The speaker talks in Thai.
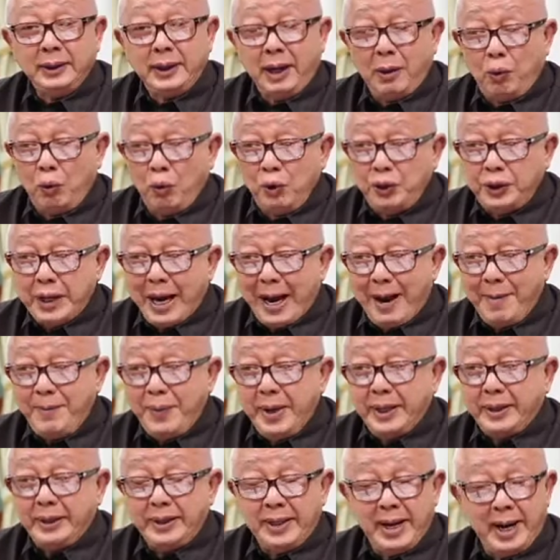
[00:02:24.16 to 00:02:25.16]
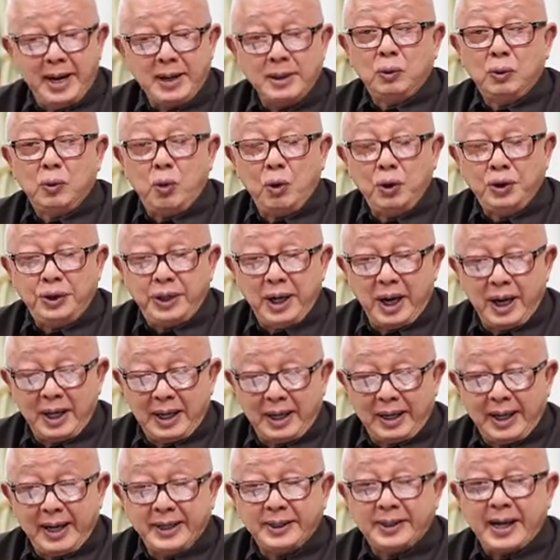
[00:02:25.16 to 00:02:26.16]
ถ้าคุณแฉผิดนะคุณเจอกั
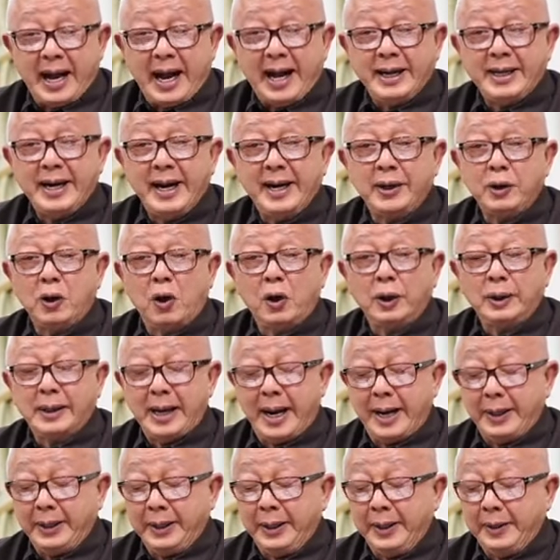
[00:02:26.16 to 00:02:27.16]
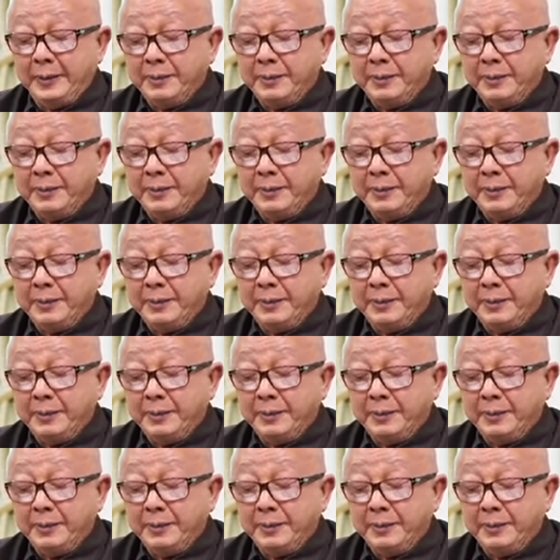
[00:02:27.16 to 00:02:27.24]
นในศาลแน่นอนงานนี้